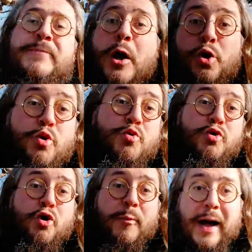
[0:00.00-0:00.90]

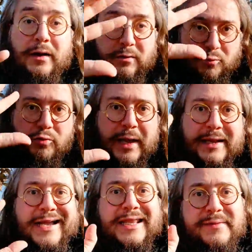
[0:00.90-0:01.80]
lungo ma comunque
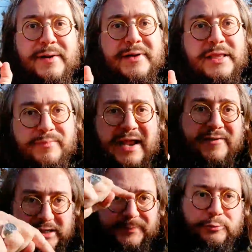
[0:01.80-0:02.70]
incredibilmente
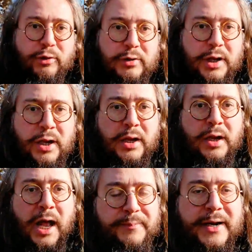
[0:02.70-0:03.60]
breve rispetto al,
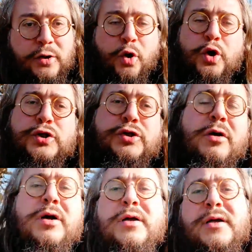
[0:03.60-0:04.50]
al percorso